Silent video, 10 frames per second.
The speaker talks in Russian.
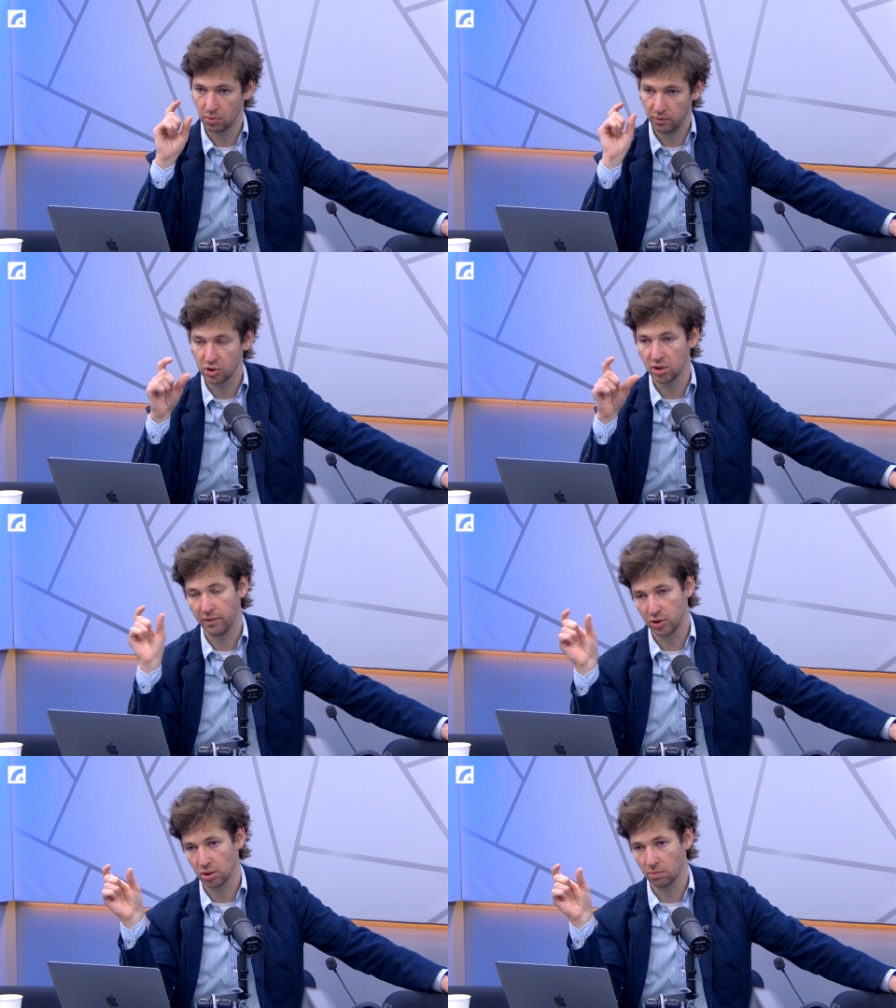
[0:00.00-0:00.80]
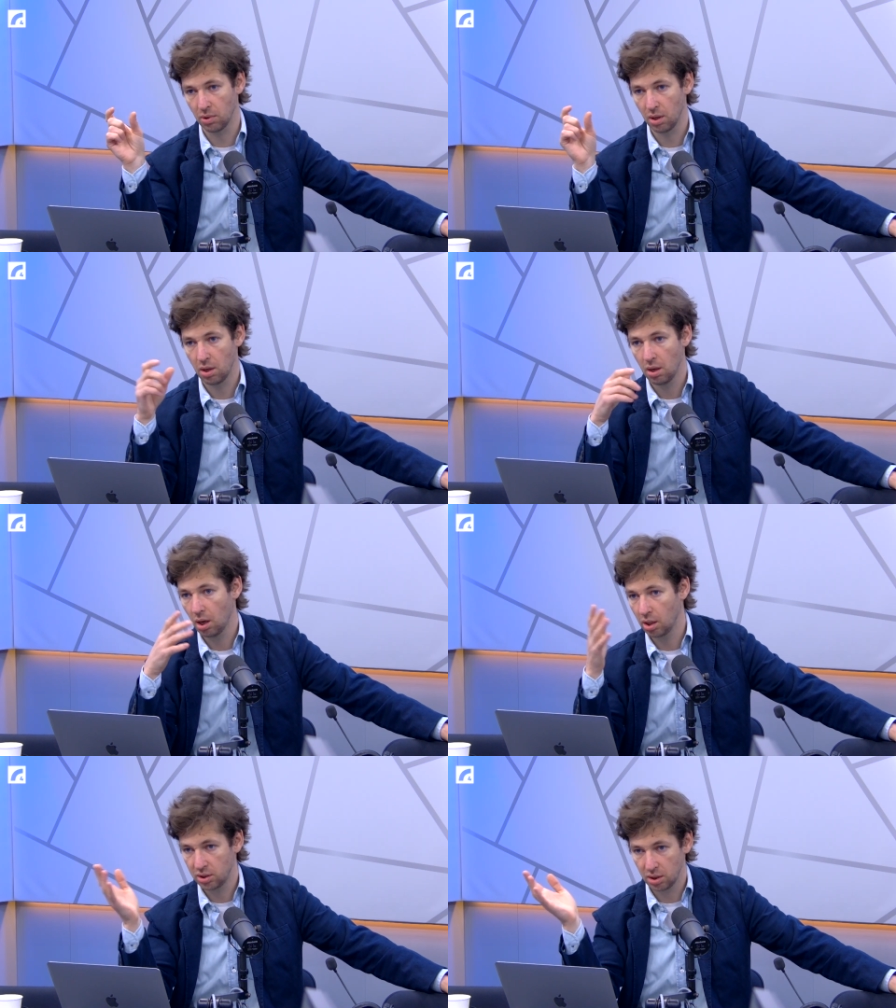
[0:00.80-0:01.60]
две часа вечером.
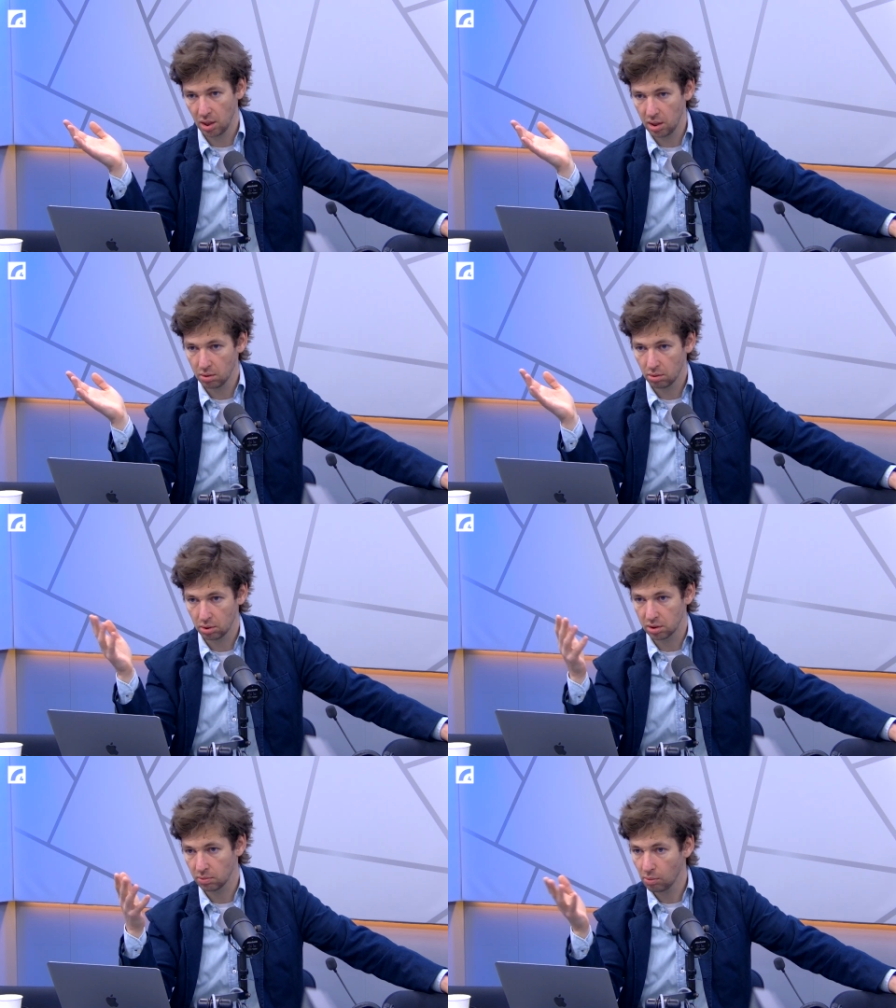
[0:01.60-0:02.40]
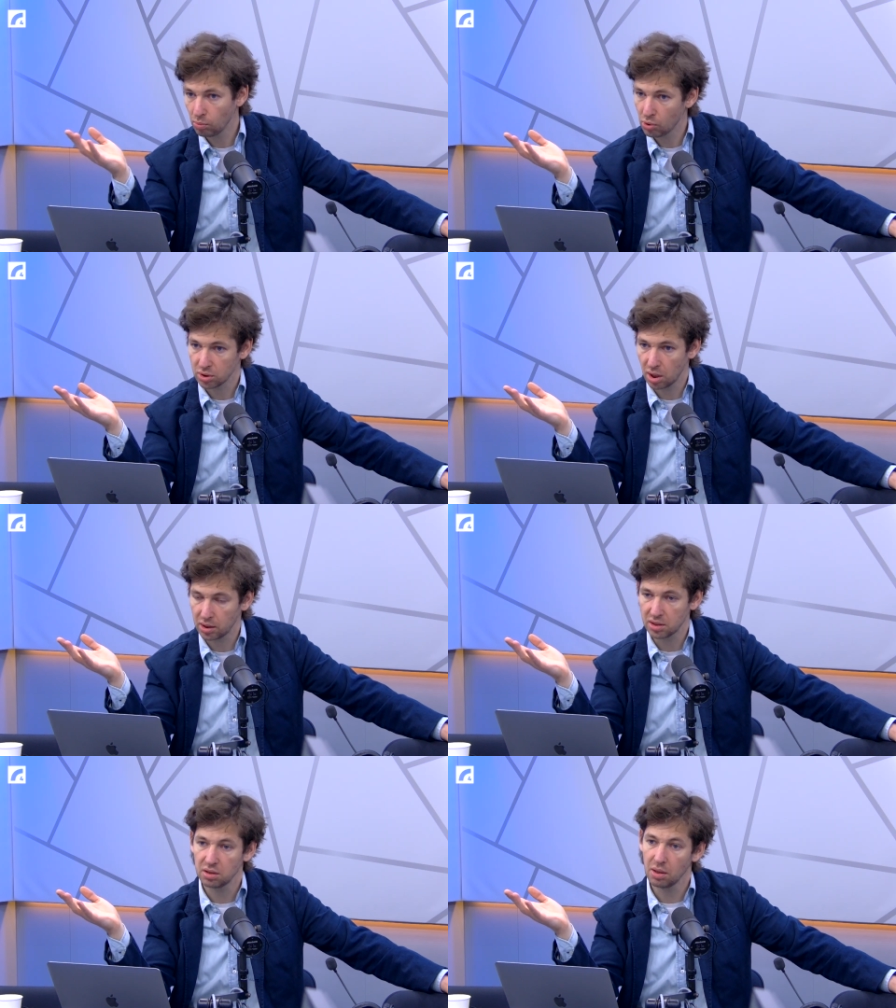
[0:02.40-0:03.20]
А целый день у нас ну, можно
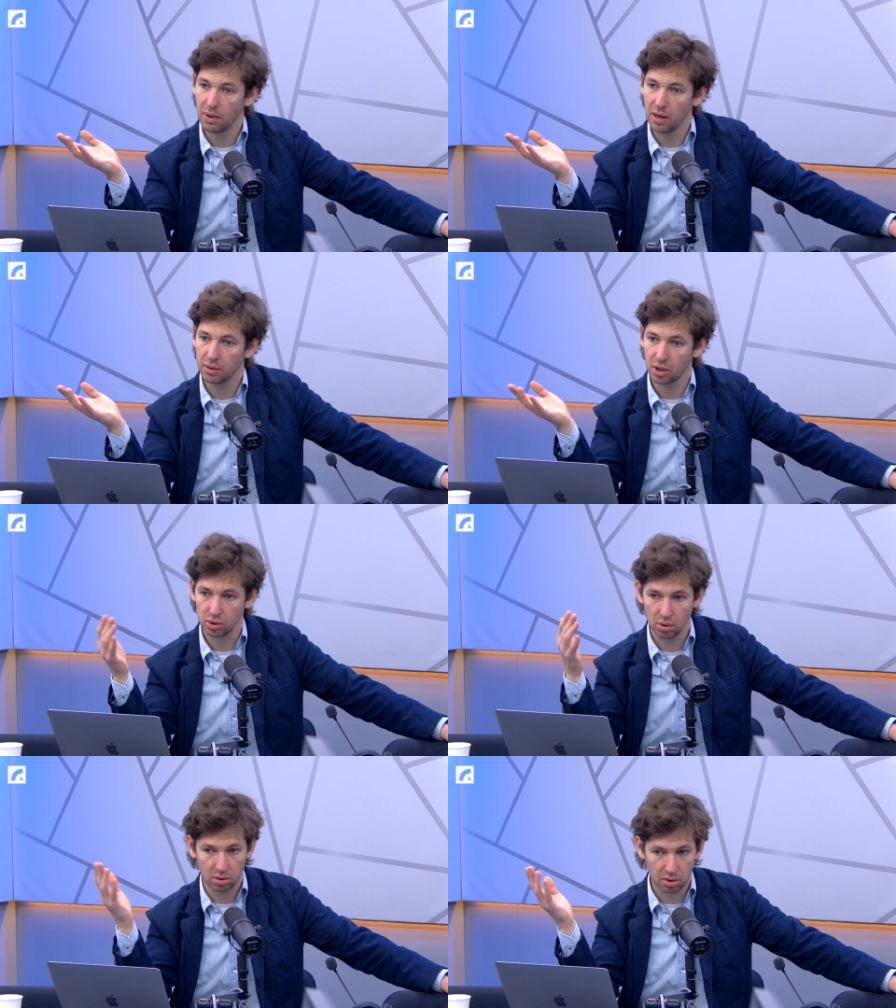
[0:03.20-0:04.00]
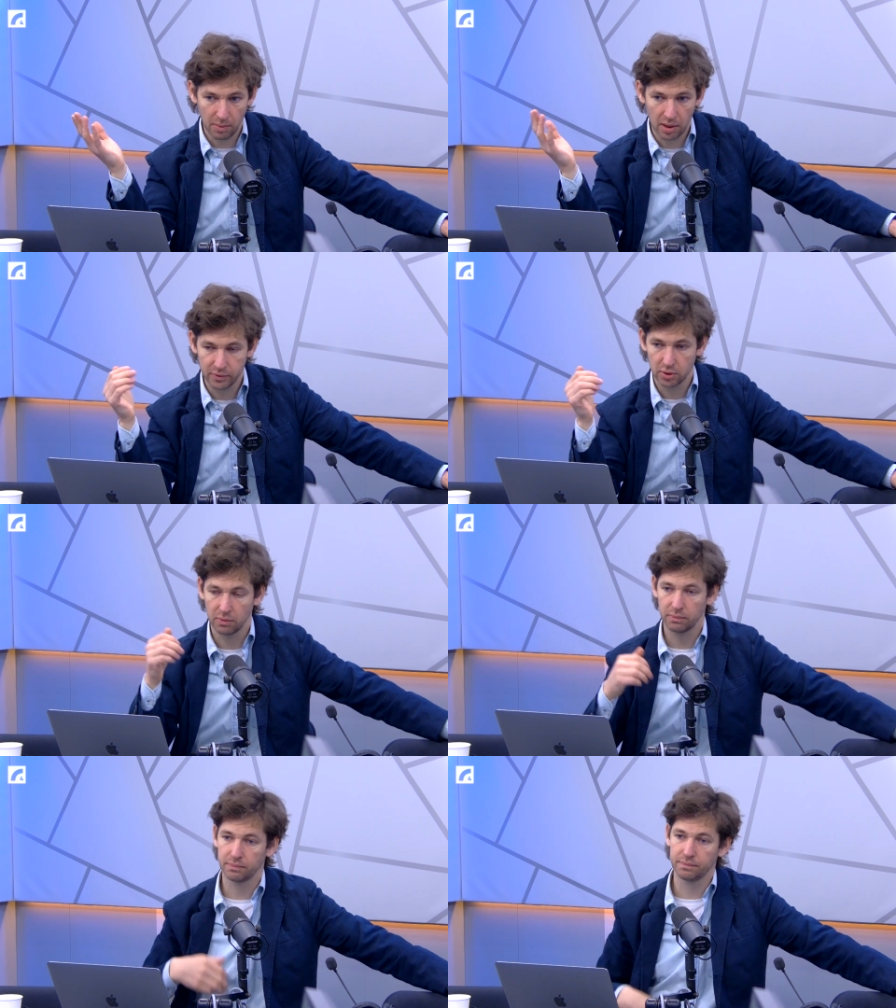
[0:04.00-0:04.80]
кататься нормально, так что это нормально все.
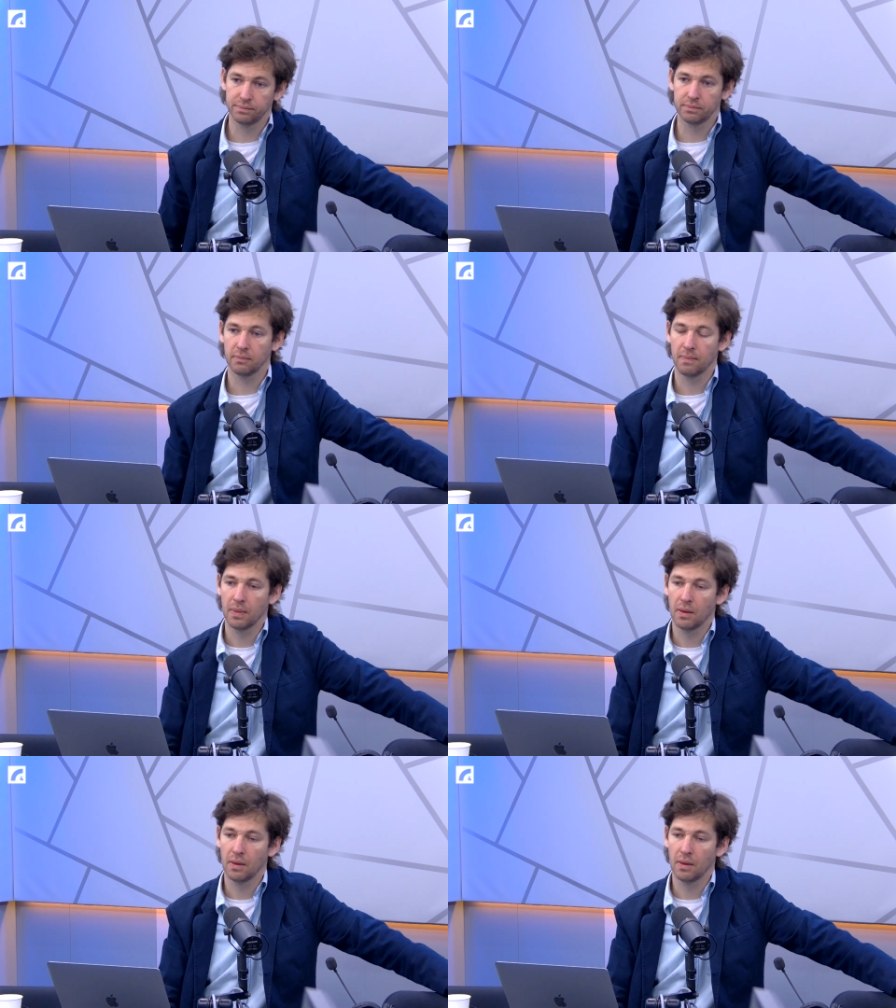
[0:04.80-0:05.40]
Я думаю,